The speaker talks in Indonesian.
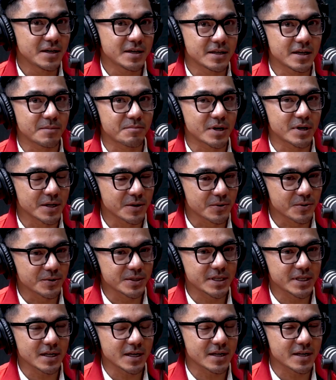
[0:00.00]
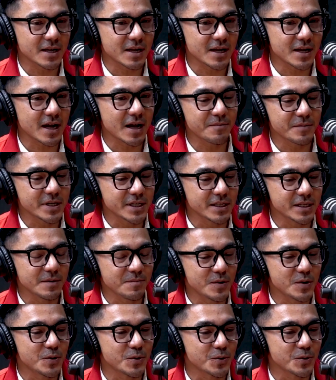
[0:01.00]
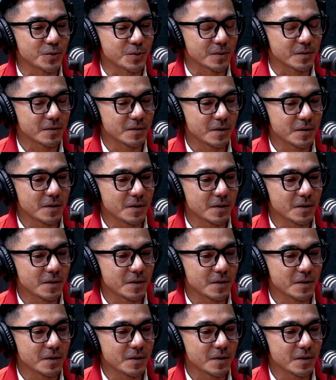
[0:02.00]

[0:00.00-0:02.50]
yang paling krusial adalah kami ini mendukung